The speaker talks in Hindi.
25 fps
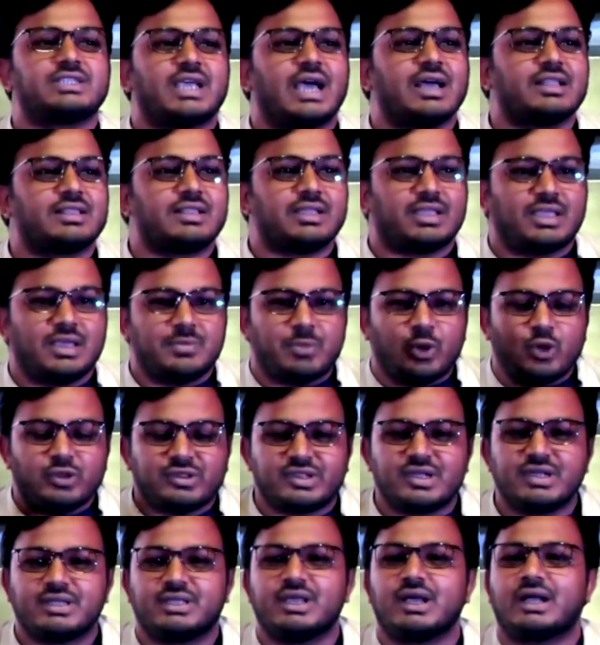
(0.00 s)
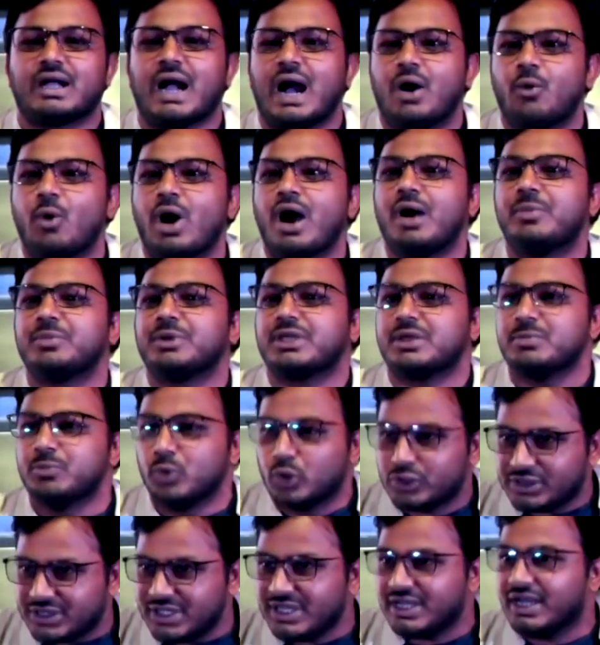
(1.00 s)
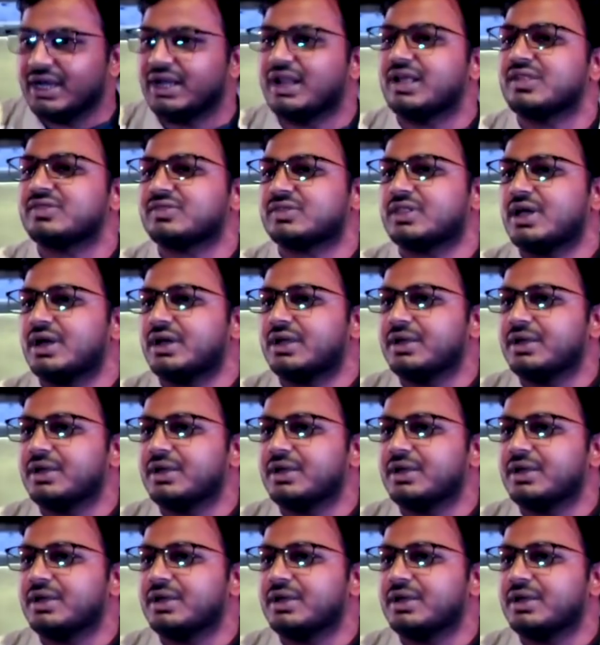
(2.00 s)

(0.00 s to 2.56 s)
जाति के बहुसंख्यक आवाम की मुक्ति का रास्ता